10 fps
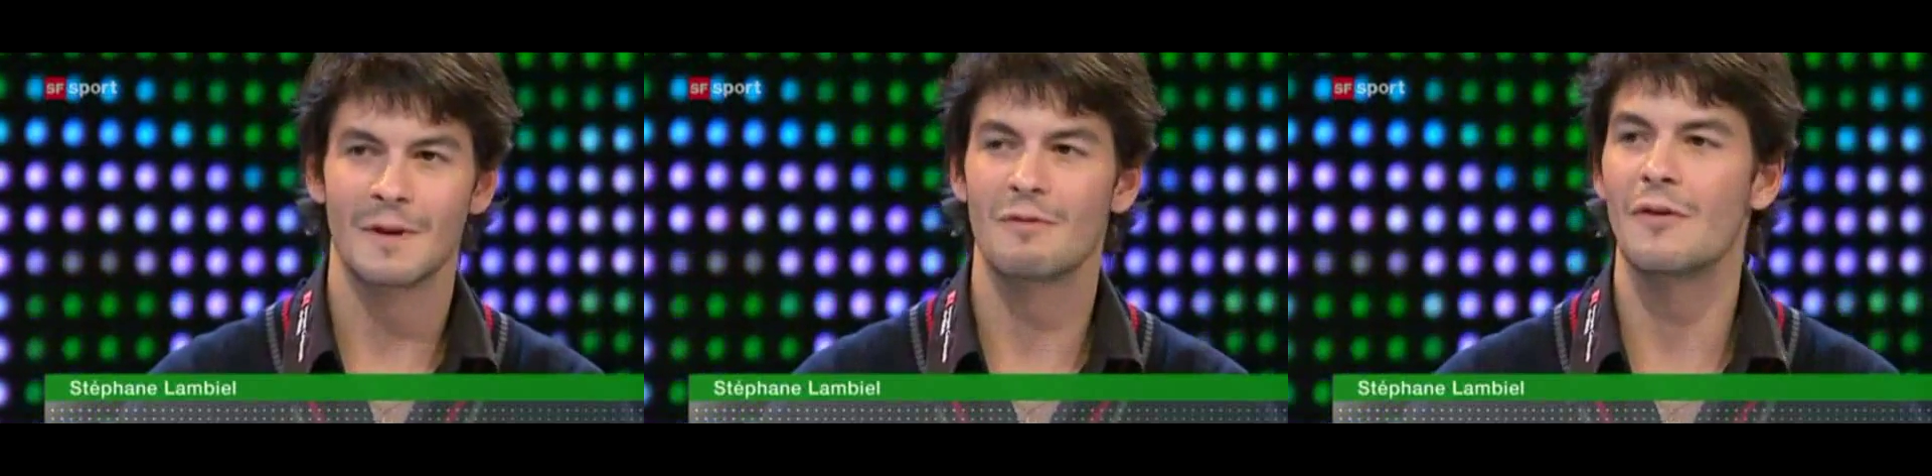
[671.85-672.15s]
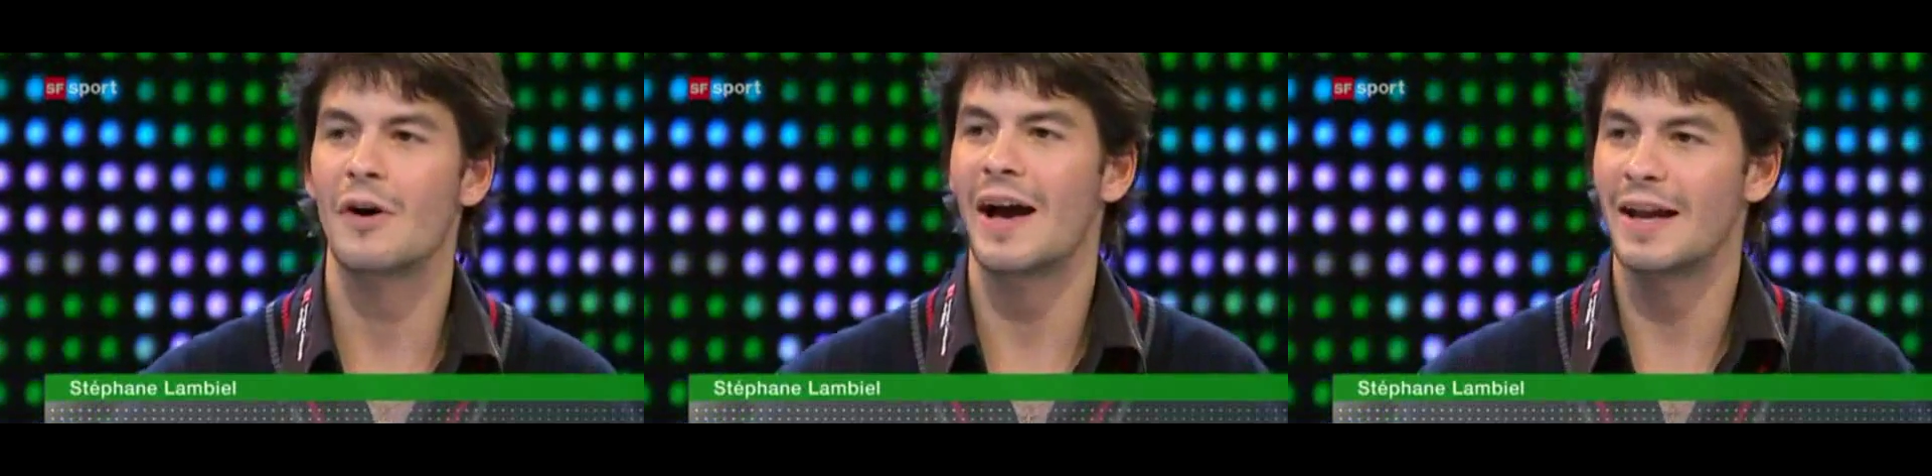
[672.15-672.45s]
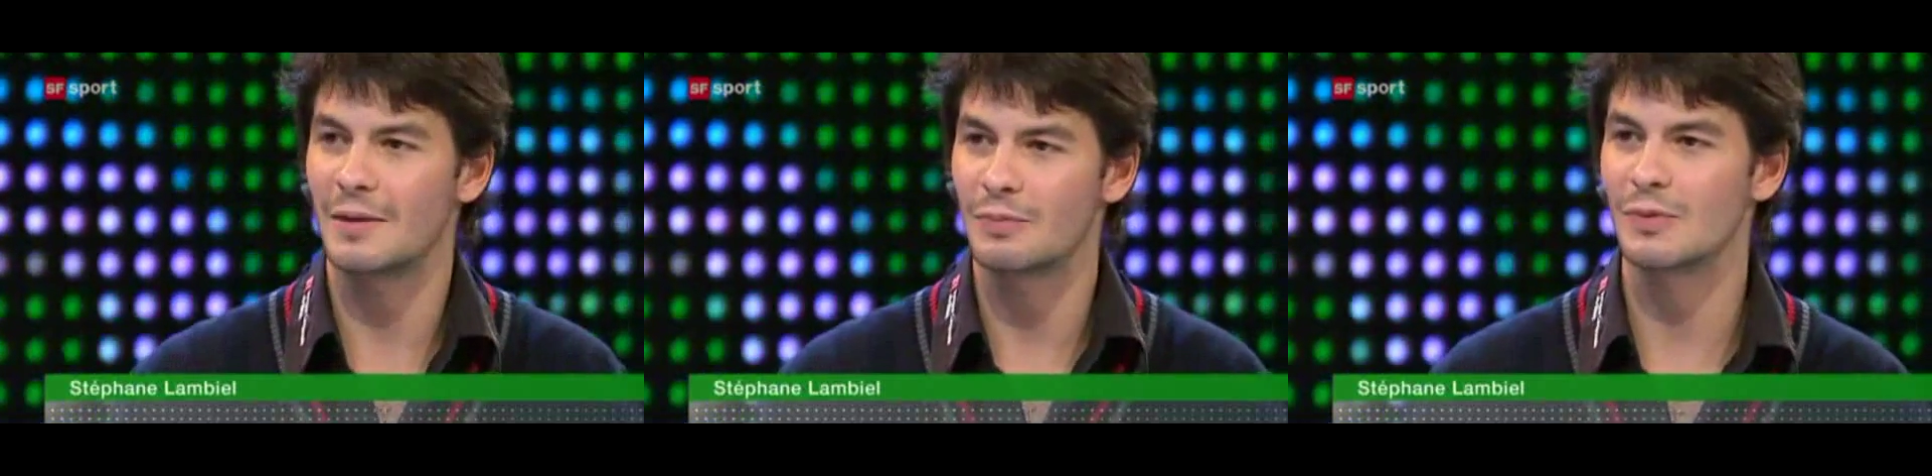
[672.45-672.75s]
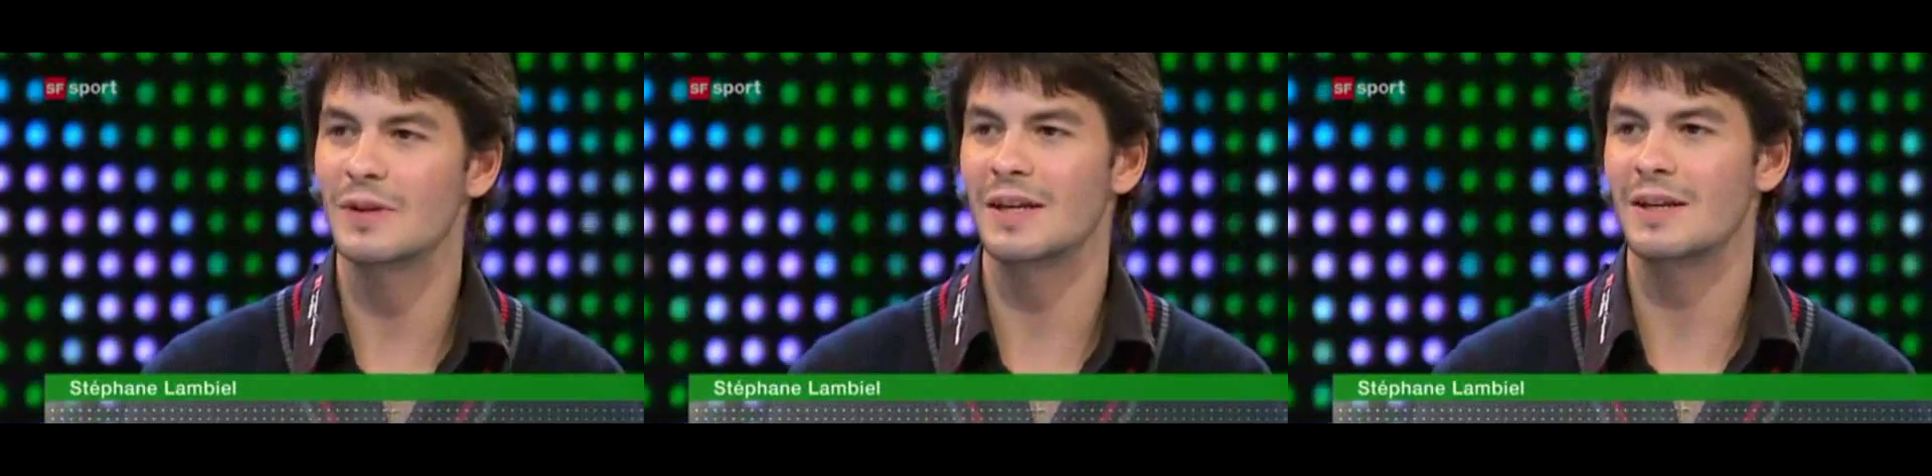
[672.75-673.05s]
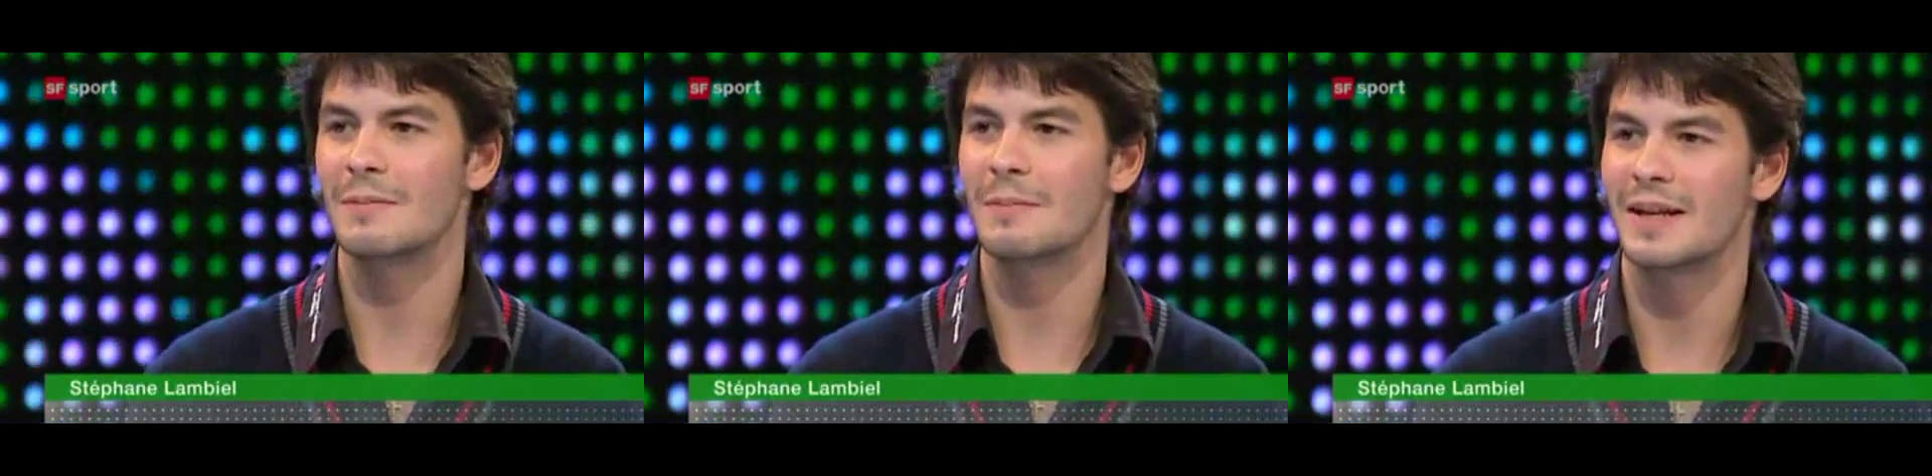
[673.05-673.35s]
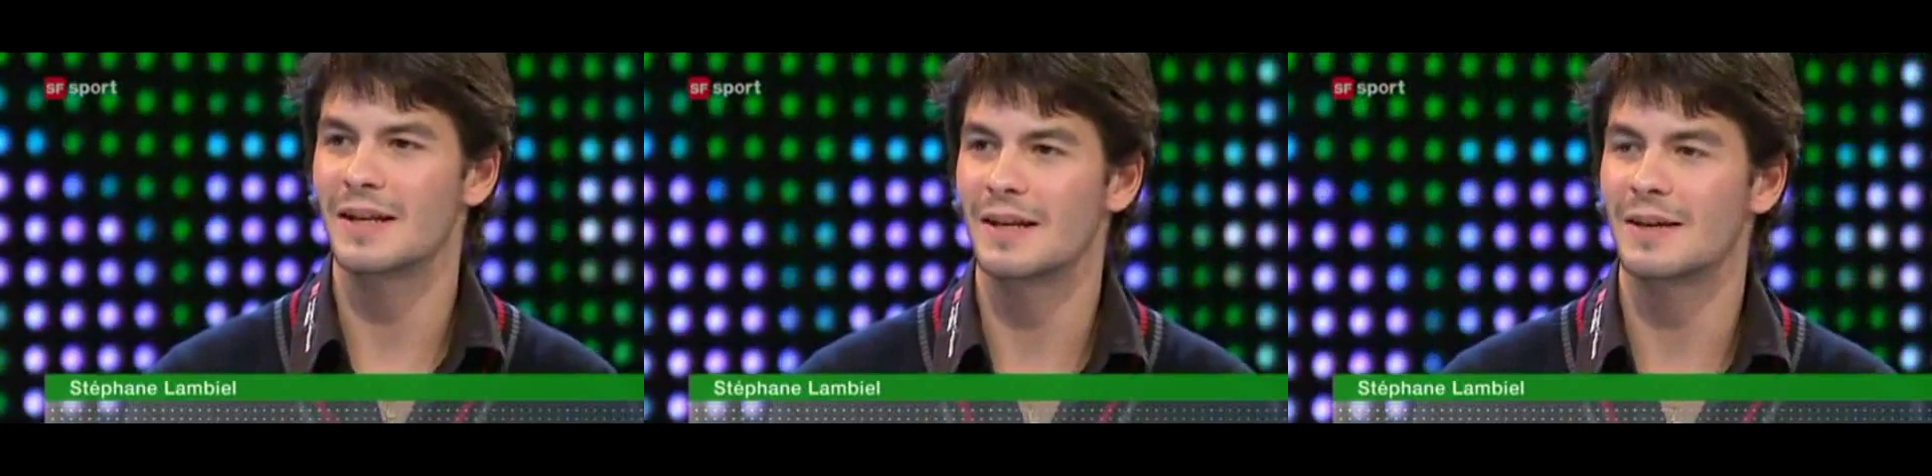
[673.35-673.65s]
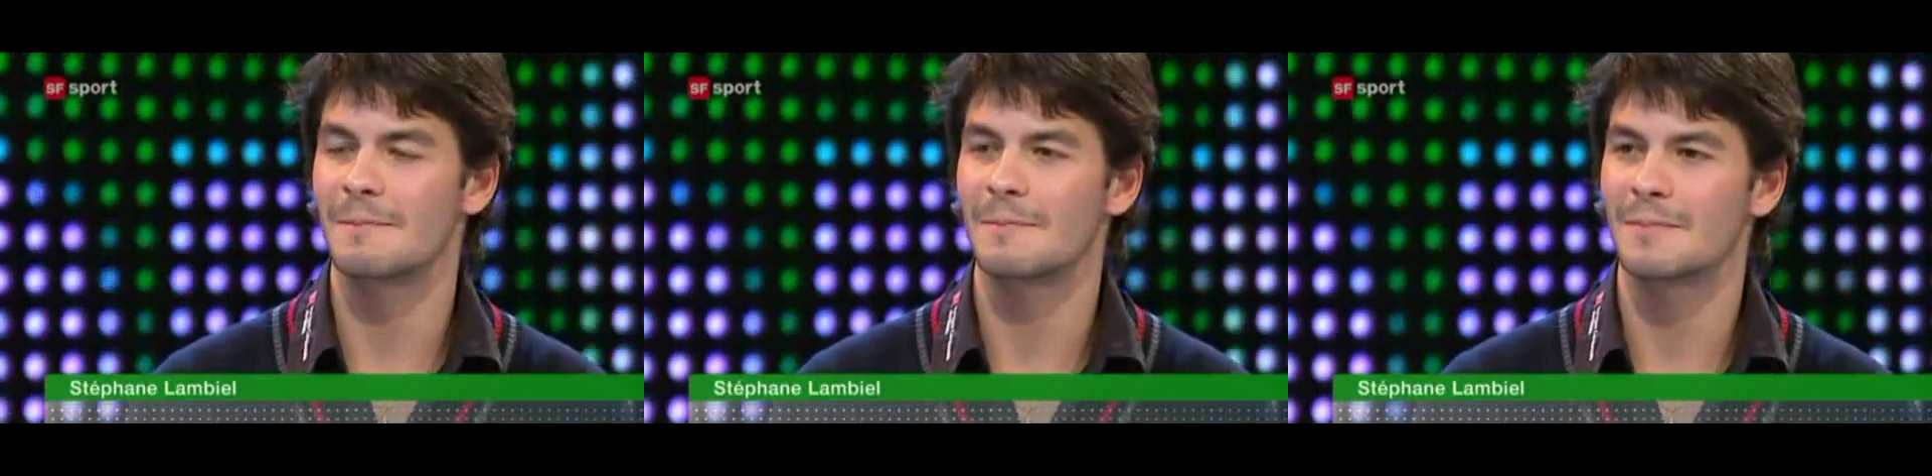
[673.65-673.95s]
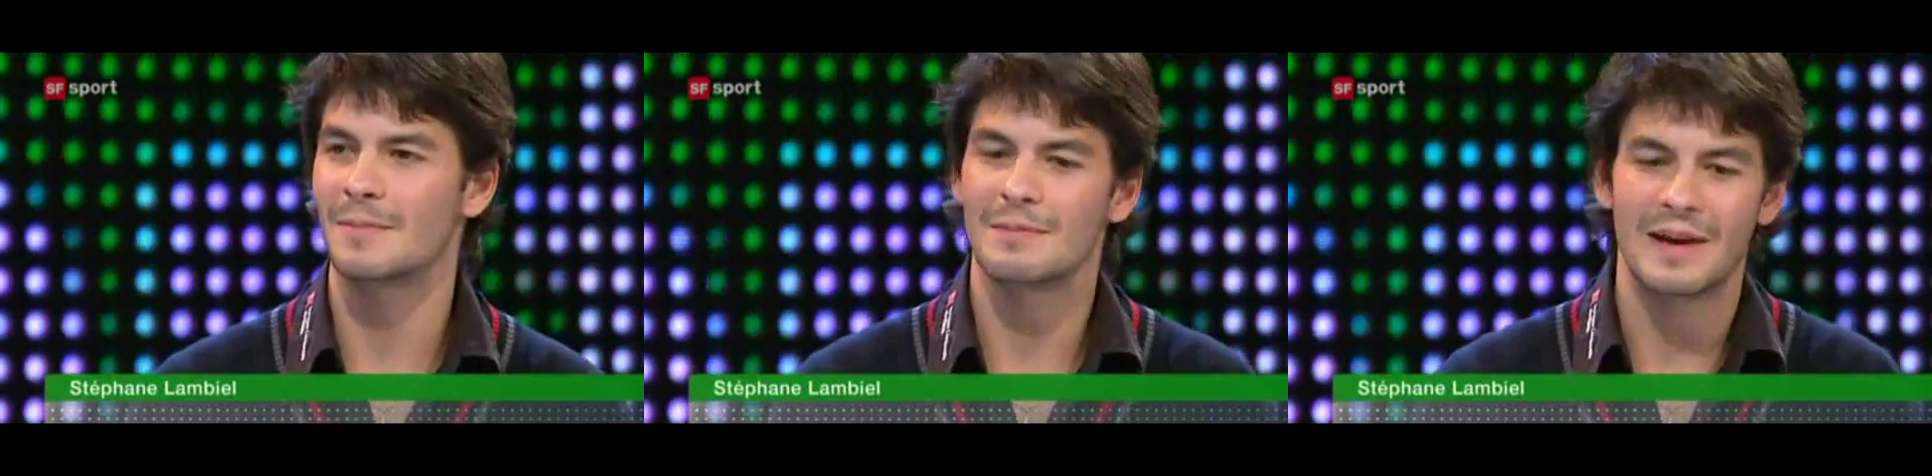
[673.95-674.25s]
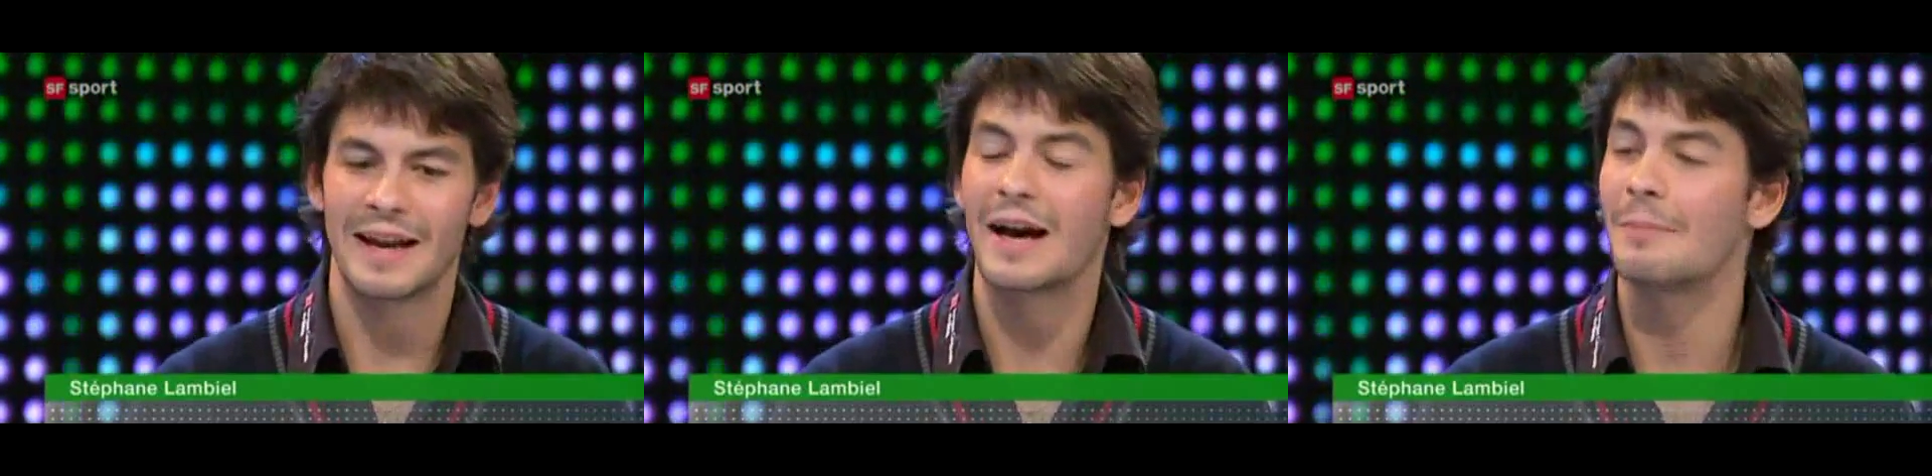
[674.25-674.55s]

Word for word: vor einer Bühne meine, meine